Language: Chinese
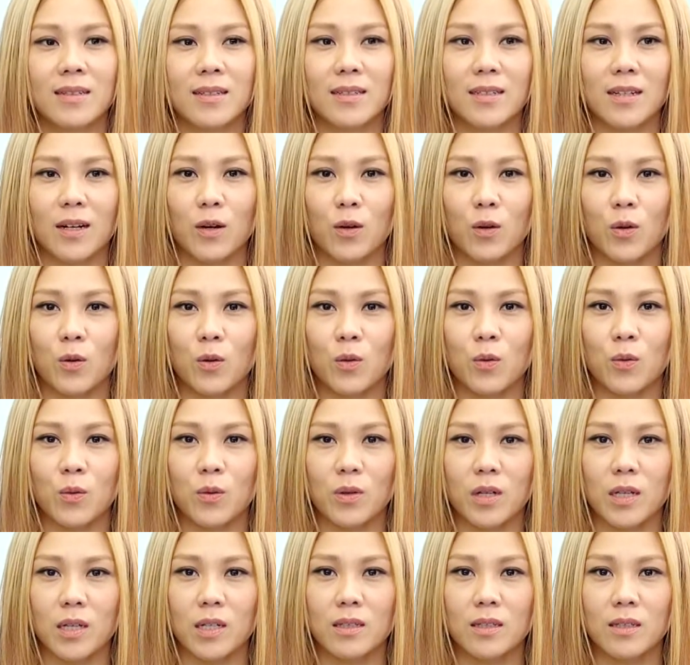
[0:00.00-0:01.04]
然后
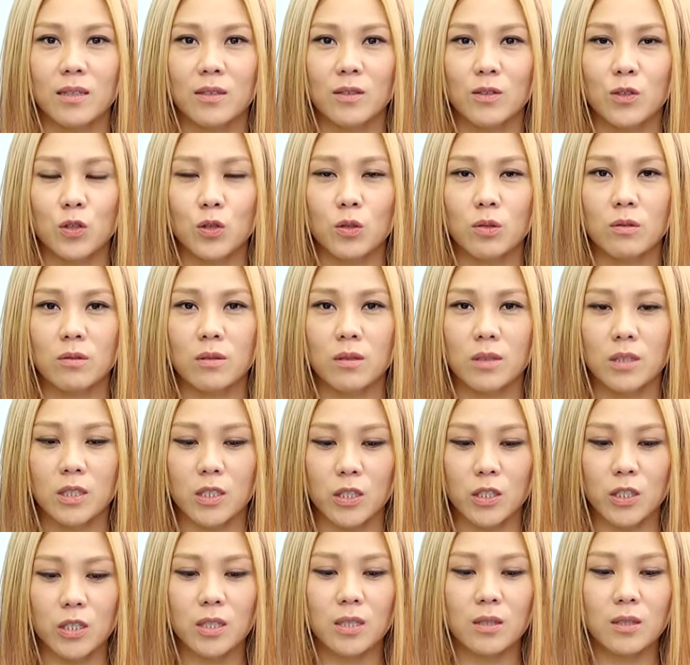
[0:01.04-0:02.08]
可能就
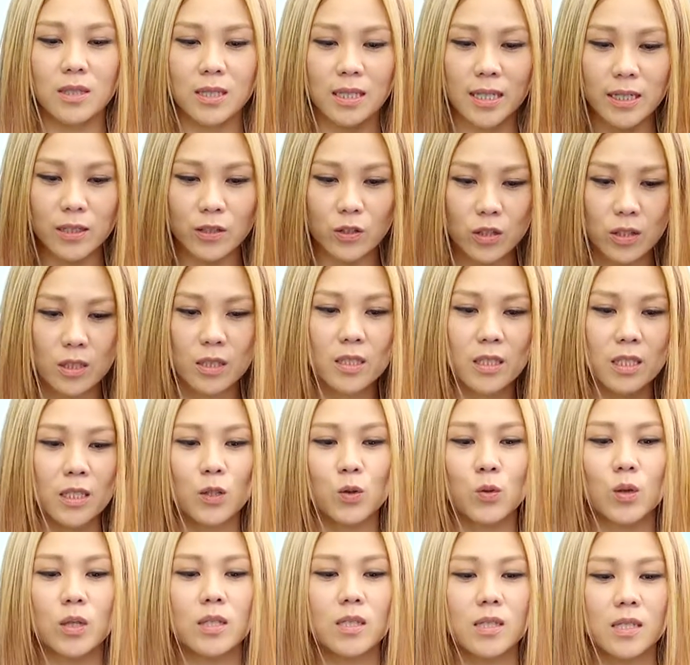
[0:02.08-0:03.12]
只是在这个阶
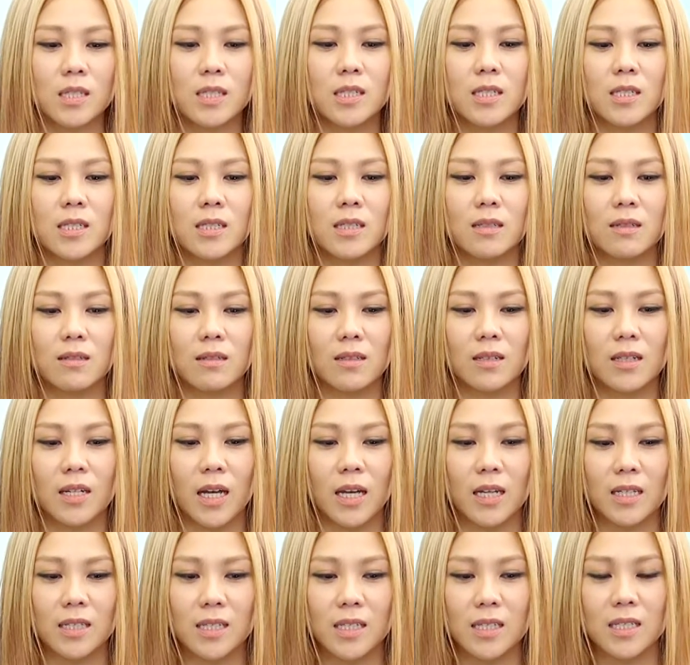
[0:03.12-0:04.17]
段自己
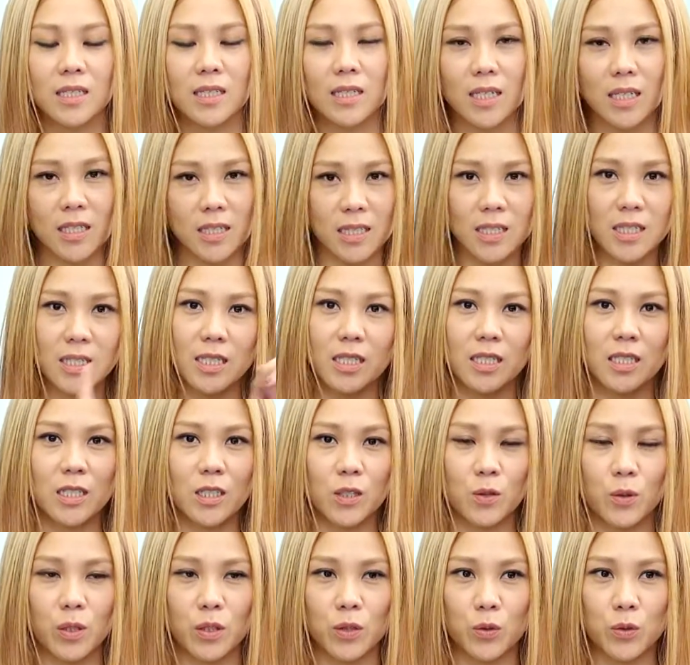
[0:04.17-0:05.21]
给自己一次的机
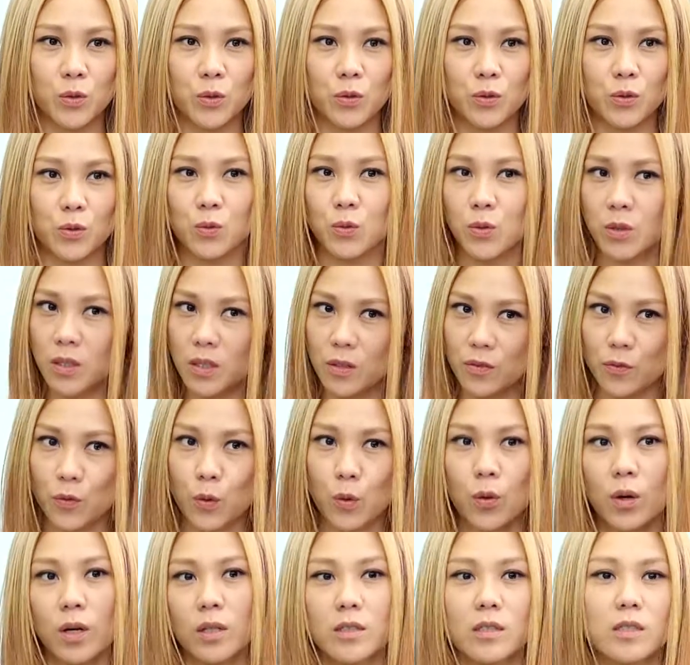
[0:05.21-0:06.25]
会去做一个疯
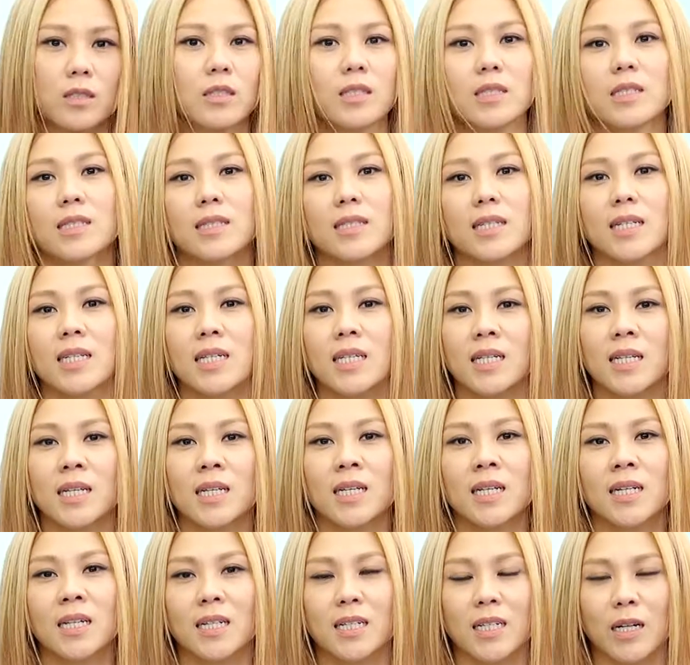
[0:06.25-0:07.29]
狂的事情。
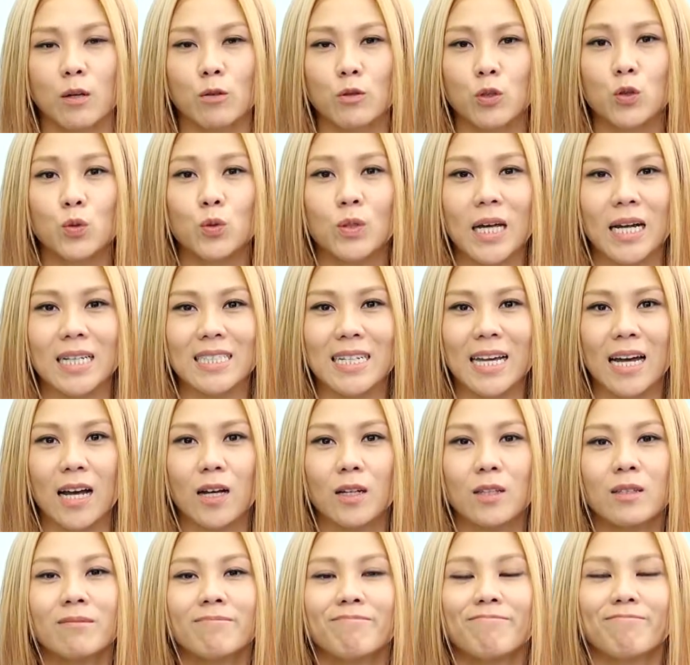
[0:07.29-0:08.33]
然后祝大家
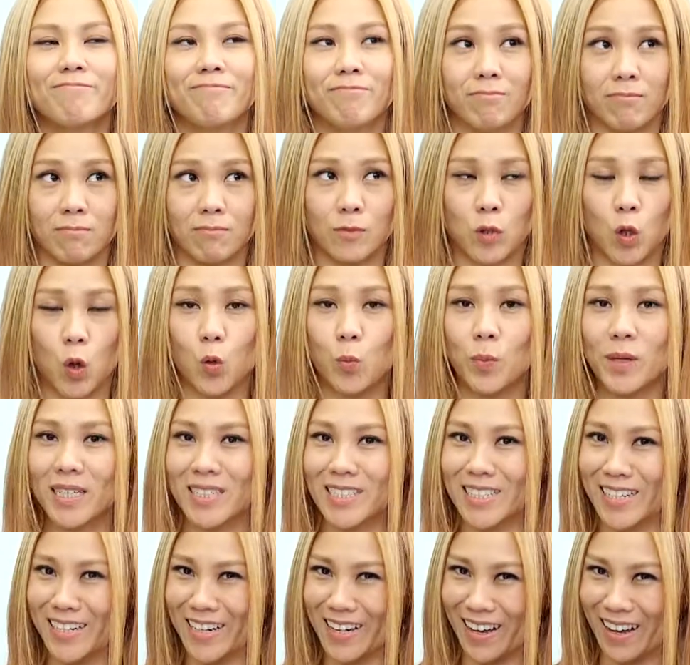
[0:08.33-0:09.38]
头皮
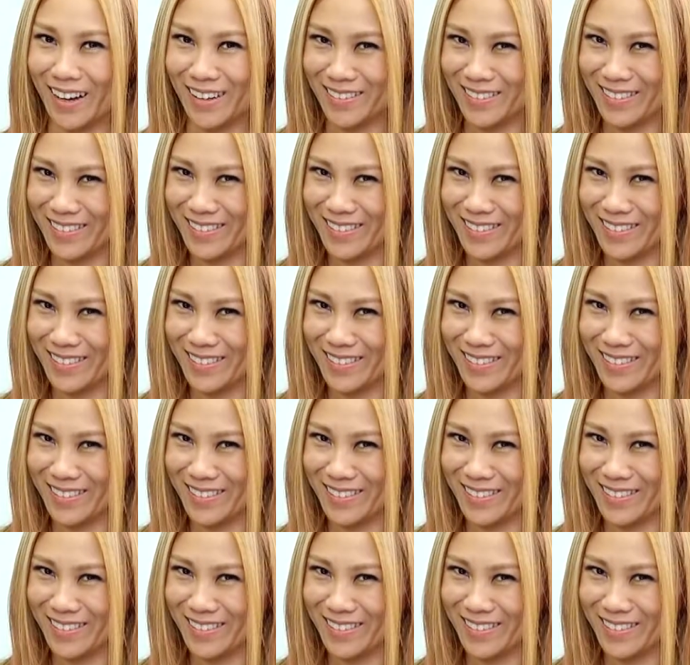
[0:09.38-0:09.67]
健康。